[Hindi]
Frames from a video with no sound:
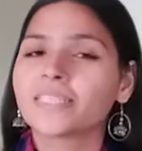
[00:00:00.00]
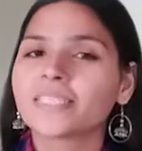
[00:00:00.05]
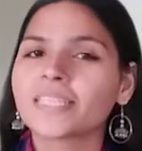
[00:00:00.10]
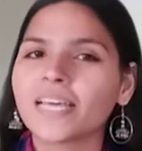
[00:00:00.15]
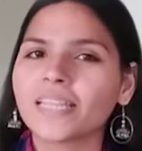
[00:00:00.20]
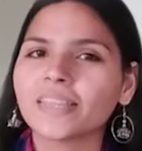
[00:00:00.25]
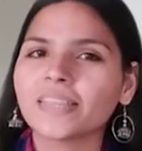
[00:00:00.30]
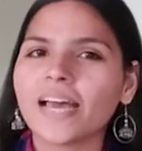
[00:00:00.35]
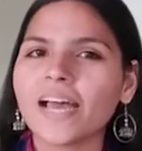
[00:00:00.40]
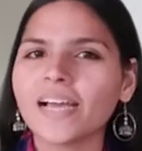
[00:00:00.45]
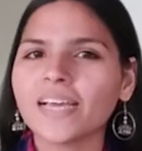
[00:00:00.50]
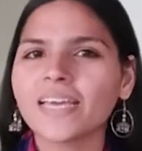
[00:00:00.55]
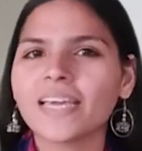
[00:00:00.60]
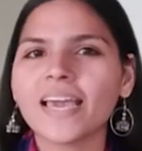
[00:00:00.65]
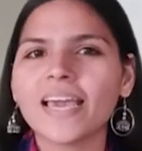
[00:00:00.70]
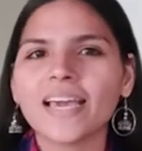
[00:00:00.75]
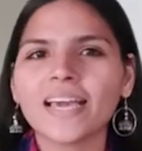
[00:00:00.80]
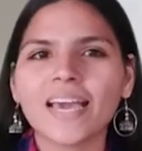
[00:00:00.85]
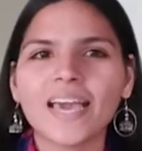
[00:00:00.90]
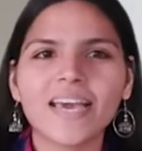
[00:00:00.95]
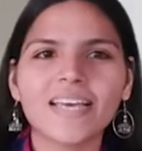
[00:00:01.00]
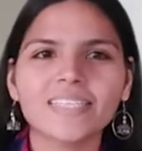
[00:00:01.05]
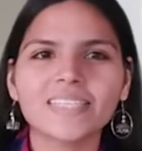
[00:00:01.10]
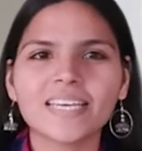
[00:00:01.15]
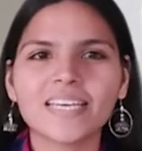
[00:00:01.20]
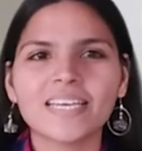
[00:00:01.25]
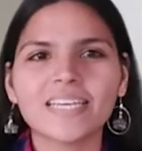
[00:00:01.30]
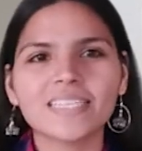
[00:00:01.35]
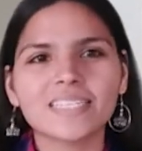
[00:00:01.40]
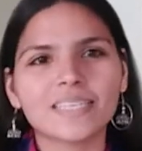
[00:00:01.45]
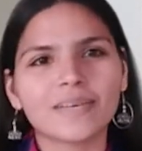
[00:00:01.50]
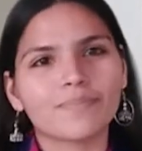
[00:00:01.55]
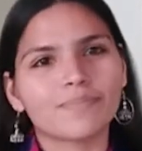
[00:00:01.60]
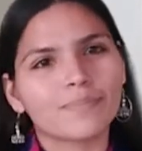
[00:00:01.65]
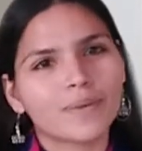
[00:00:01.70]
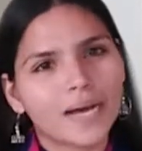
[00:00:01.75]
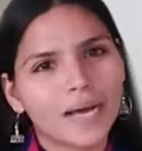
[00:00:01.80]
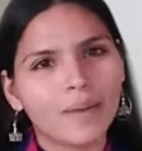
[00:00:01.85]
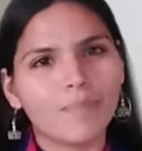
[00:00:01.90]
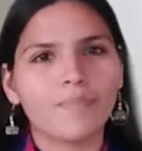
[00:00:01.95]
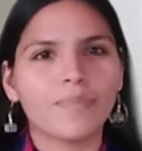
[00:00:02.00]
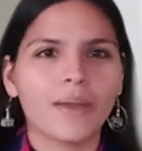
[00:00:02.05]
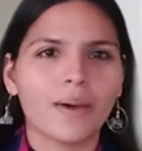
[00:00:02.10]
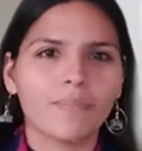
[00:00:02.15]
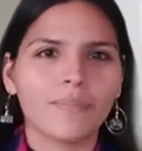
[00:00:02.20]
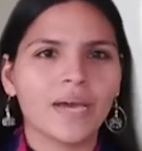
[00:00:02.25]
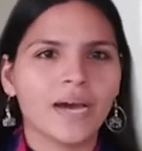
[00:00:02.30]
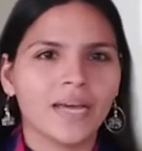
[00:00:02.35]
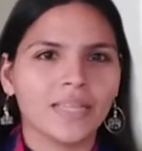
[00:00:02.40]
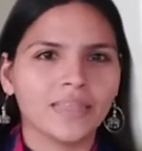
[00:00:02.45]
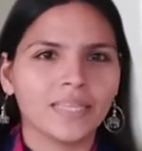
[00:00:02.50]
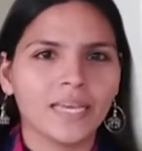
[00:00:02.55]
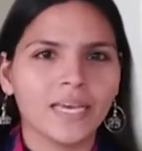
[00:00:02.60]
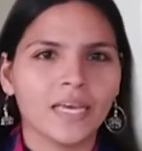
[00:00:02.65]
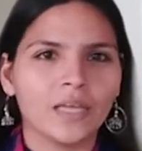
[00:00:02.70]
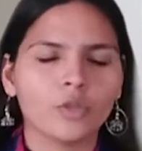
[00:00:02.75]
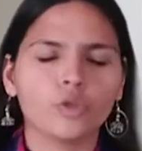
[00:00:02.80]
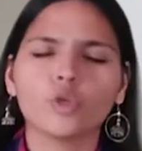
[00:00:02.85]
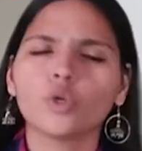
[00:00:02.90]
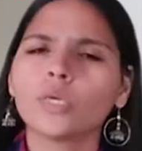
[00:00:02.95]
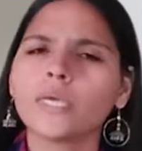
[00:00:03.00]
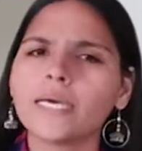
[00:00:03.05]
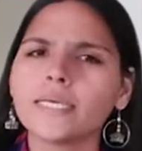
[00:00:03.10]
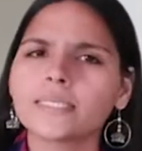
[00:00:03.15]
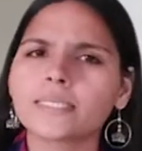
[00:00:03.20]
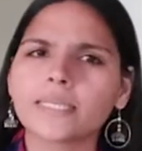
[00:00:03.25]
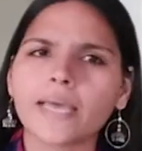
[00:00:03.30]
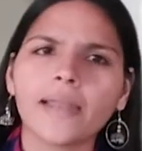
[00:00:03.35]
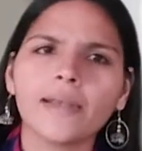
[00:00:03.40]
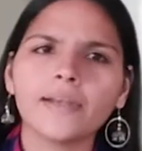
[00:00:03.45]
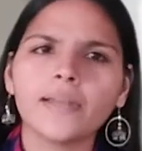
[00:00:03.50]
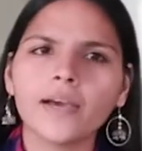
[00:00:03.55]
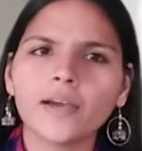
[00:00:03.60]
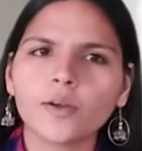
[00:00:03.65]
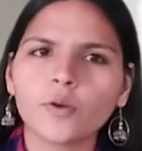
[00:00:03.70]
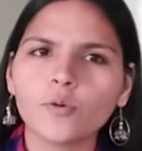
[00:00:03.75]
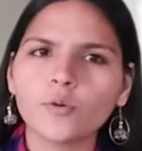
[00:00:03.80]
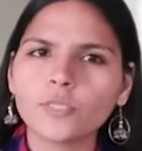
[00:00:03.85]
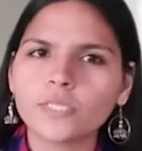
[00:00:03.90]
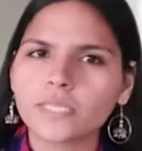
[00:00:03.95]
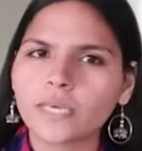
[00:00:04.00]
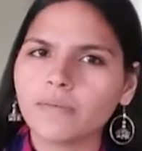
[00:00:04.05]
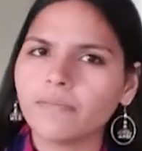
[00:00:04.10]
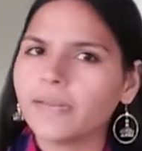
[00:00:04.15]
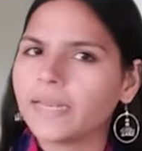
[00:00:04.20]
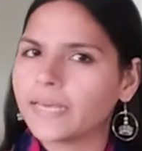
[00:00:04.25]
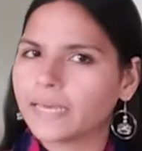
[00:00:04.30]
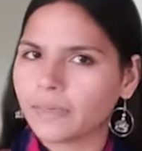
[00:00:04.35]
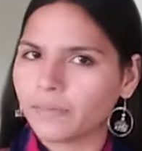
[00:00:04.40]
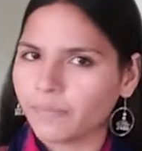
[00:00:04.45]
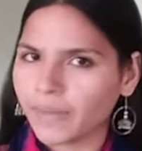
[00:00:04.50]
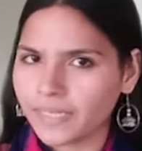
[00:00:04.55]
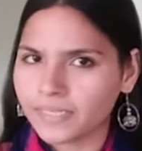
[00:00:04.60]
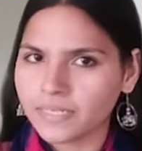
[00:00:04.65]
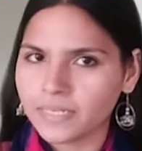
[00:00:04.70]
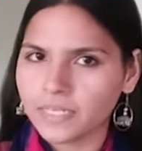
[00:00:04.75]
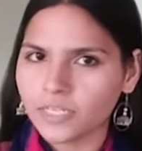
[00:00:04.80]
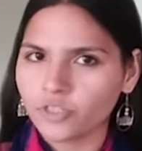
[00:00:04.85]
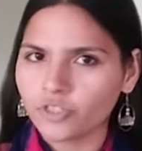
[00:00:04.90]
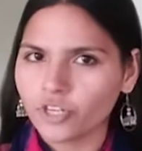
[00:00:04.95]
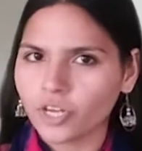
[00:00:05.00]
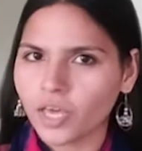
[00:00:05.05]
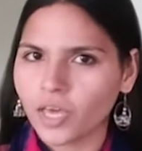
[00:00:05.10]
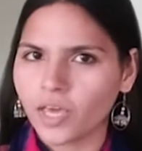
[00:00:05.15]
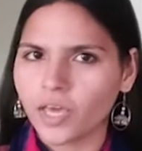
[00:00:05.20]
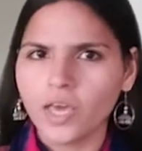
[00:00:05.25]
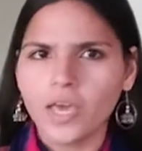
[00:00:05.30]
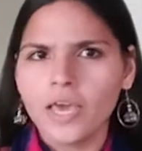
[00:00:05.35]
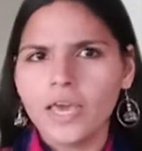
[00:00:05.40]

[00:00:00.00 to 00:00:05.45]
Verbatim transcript: संता की एक ऐसी ही सब कल्पना में आते हैं तो क्या सेंटा क्लोज केवल एक इमेजिनेशन है